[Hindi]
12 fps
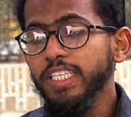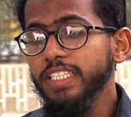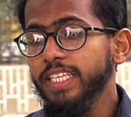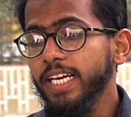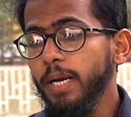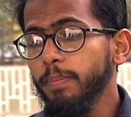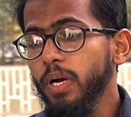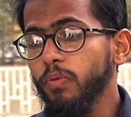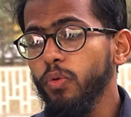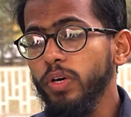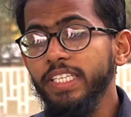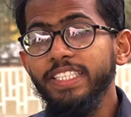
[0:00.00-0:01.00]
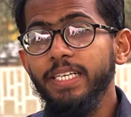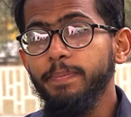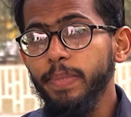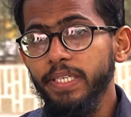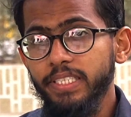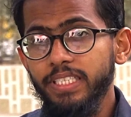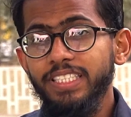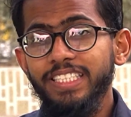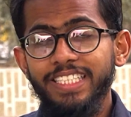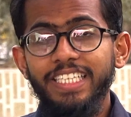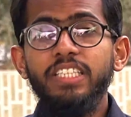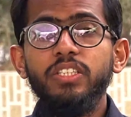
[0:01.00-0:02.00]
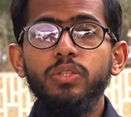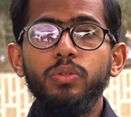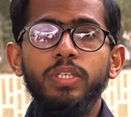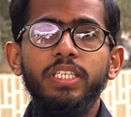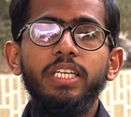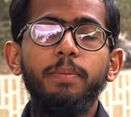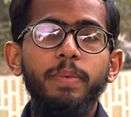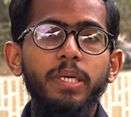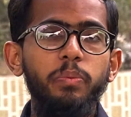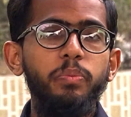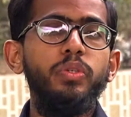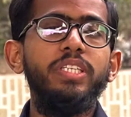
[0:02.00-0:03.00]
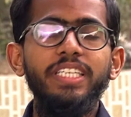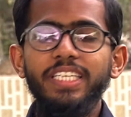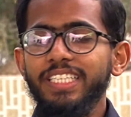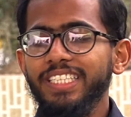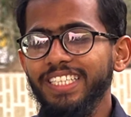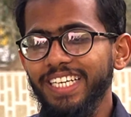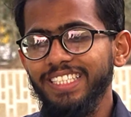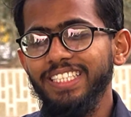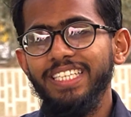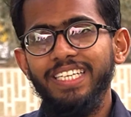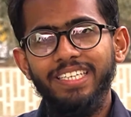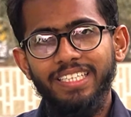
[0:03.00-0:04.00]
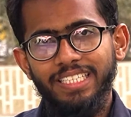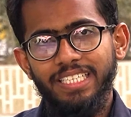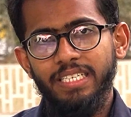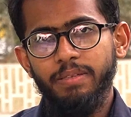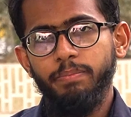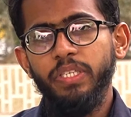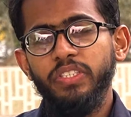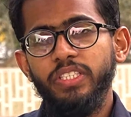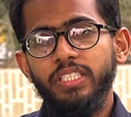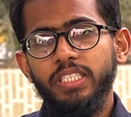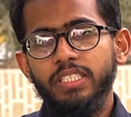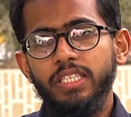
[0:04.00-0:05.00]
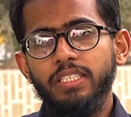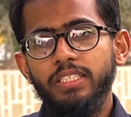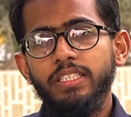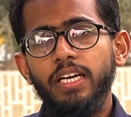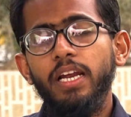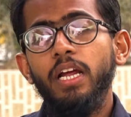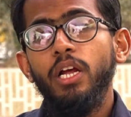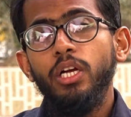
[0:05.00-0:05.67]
हिस्सा है आपका वो इंटरपर्सनल स्किल्स जो है यानी आप कम्युनिकेट कैसे कर रहे हैं पेशेंट के साथ ठीक है